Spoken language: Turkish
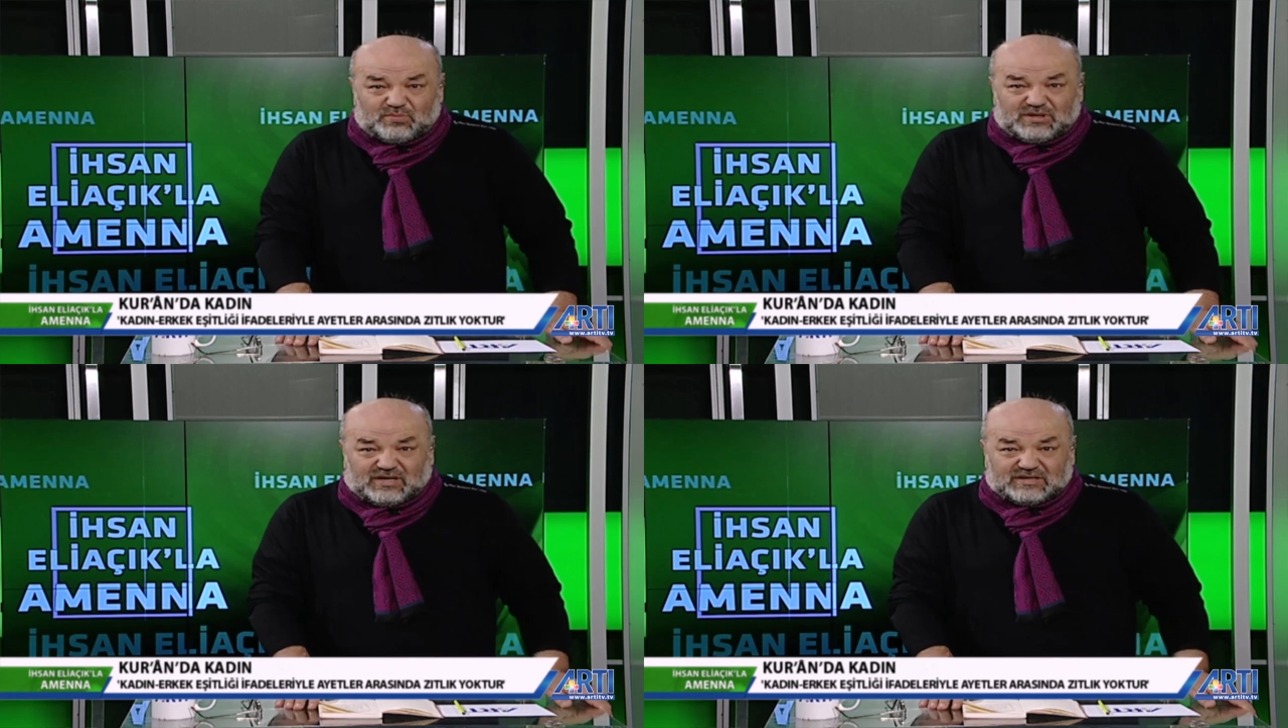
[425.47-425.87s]

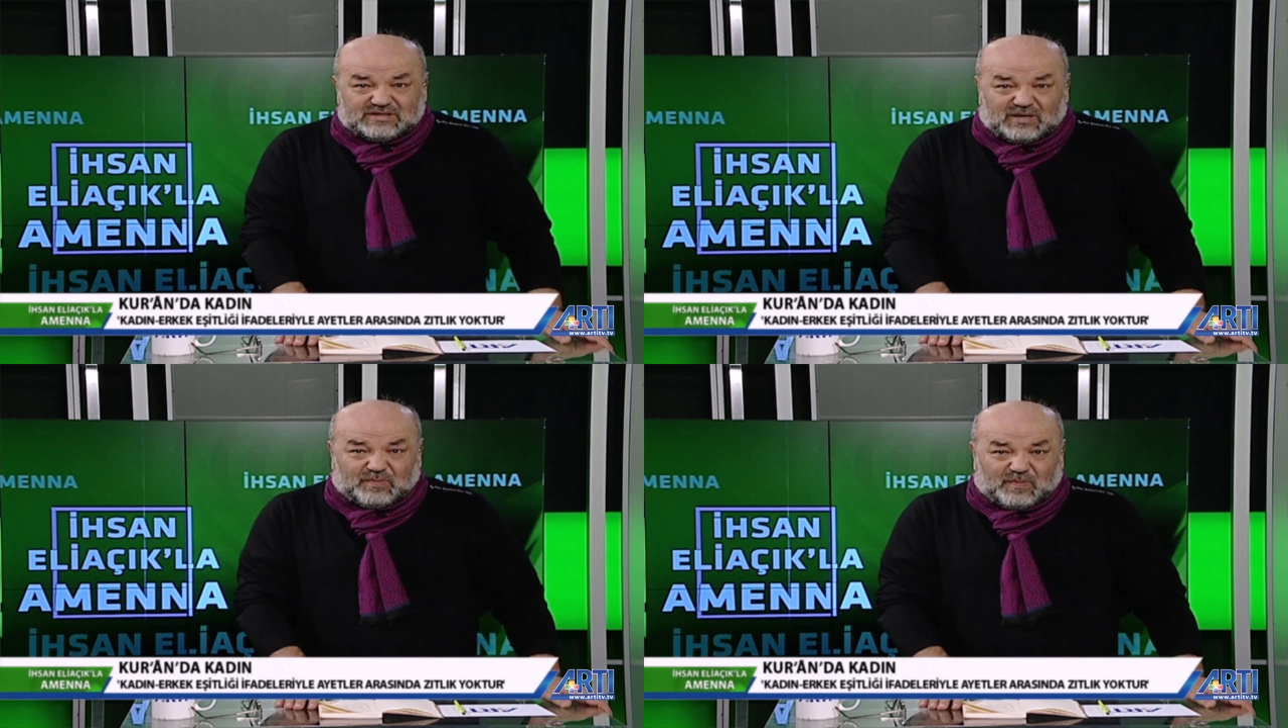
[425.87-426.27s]

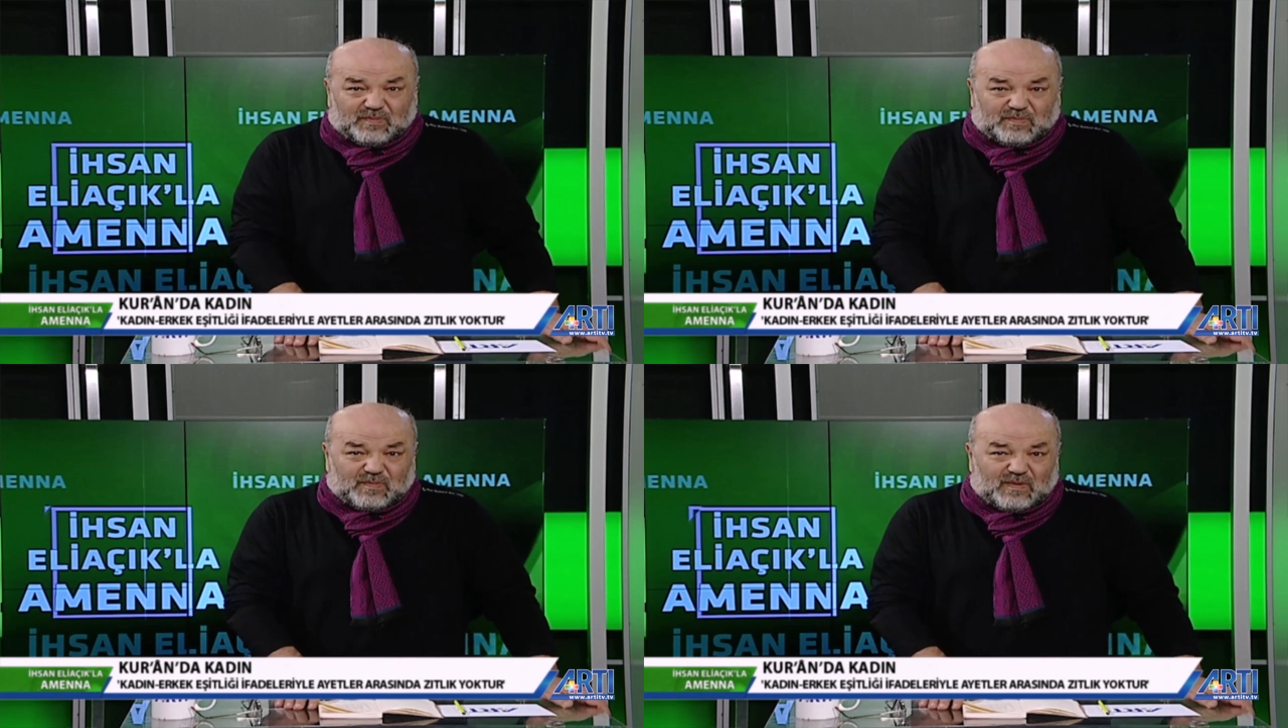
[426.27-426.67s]
Mirasta
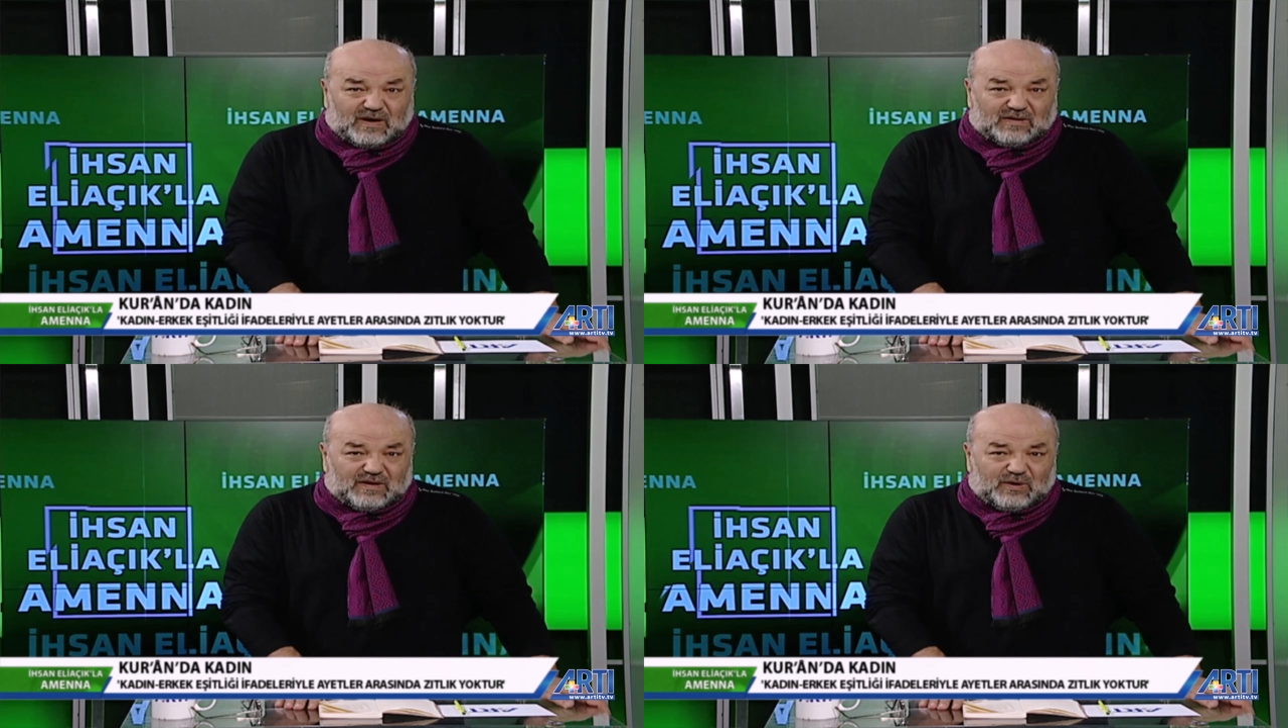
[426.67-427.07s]

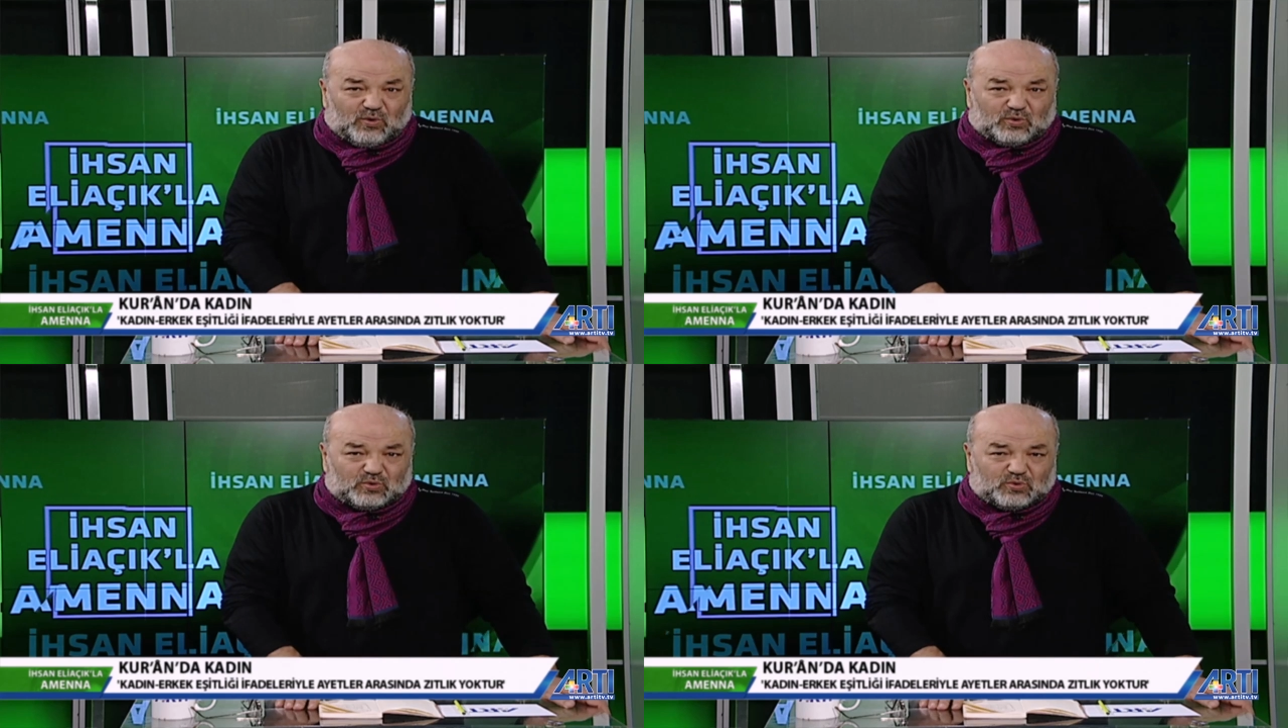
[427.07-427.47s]
hakları
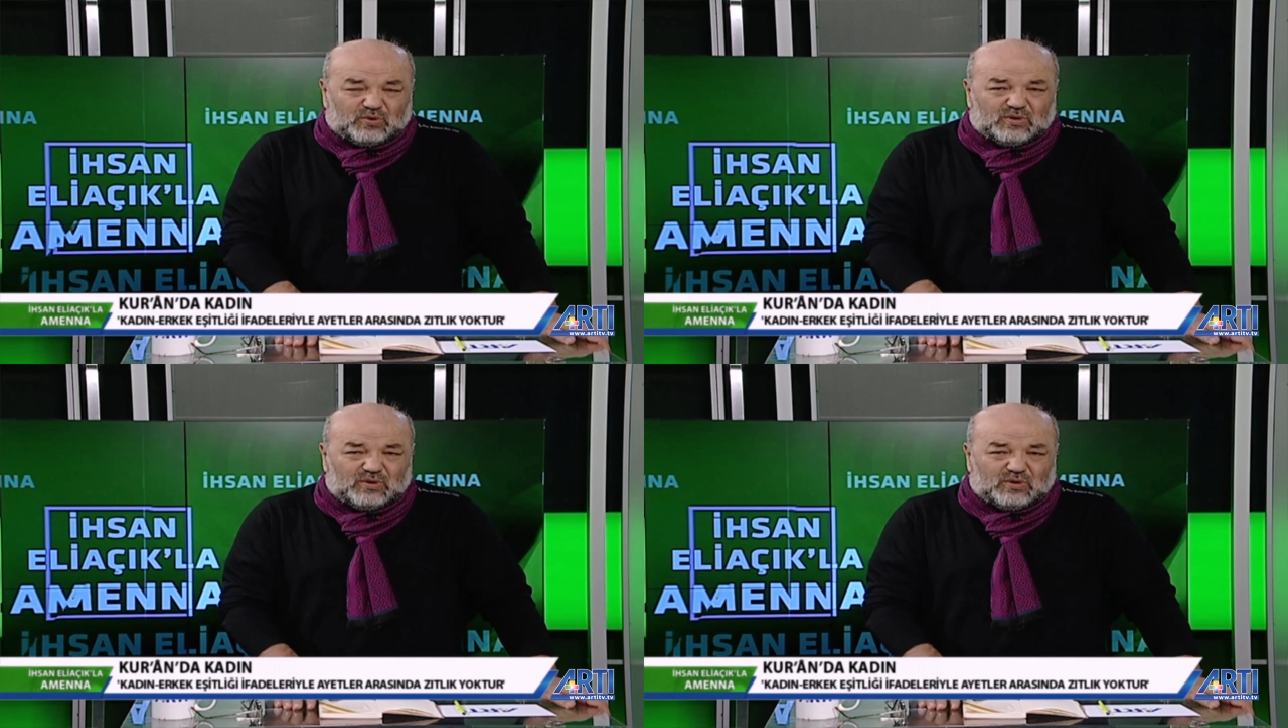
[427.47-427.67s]
yoktu.